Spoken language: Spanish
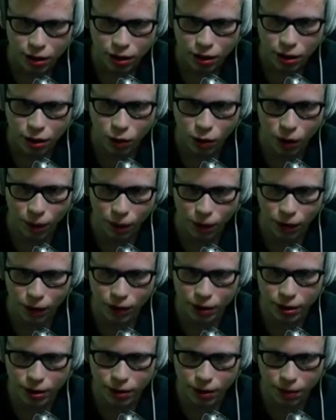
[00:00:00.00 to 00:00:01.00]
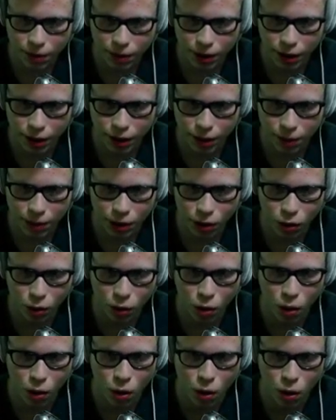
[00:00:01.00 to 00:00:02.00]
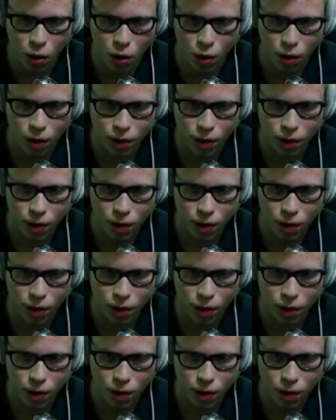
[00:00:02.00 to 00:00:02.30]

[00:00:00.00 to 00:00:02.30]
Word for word: Güey, ¿vieron esa mamada, mijo?